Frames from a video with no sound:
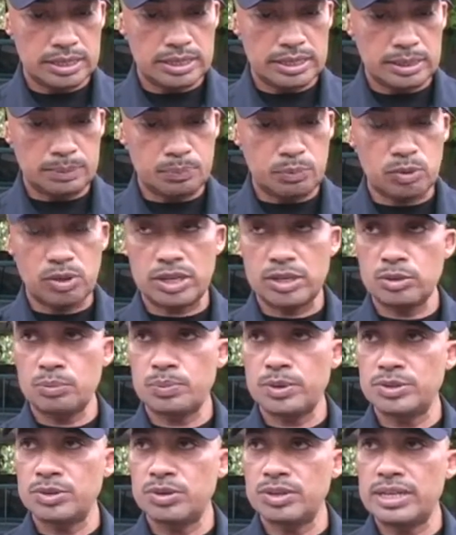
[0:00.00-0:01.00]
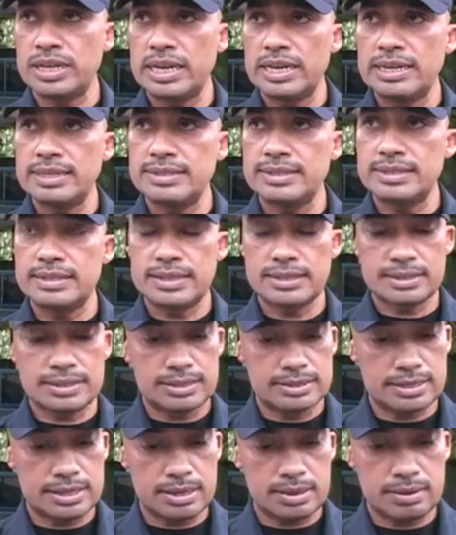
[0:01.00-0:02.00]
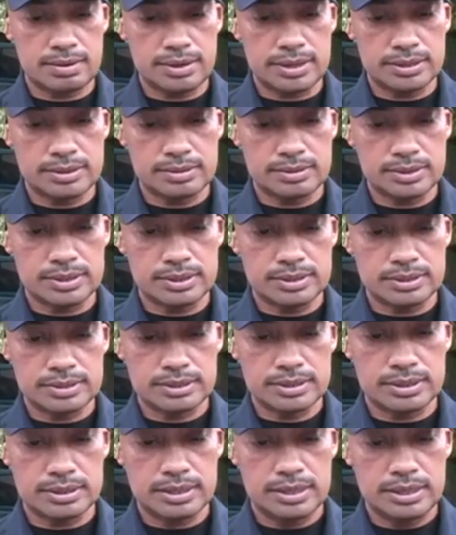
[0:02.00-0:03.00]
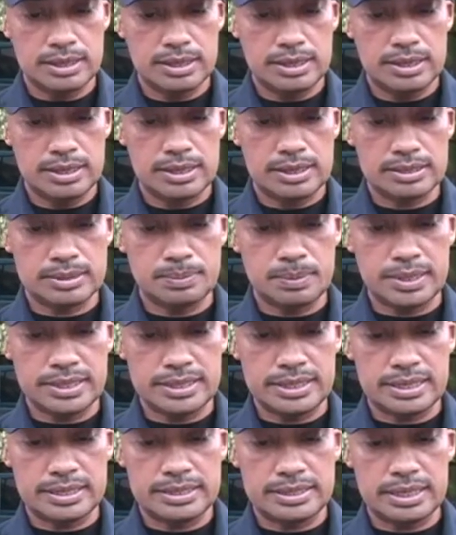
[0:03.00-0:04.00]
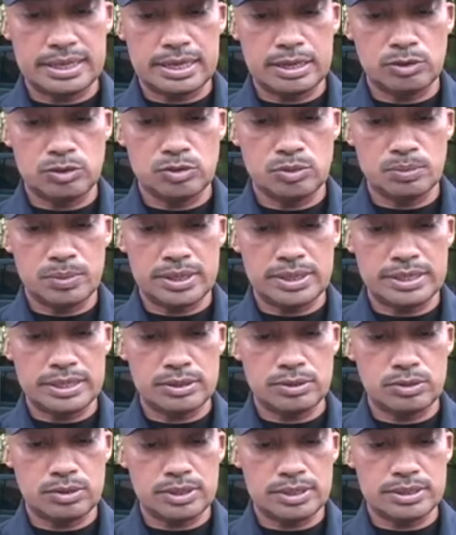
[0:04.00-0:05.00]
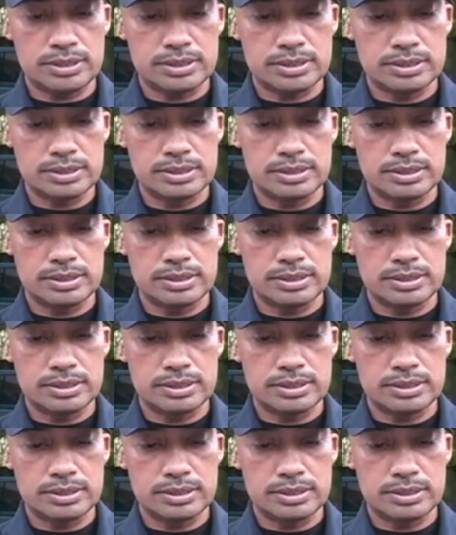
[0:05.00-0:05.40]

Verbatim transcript: Y por las agrupaciones ilícitas que estaba hablando es María Estela Guzmán de Solís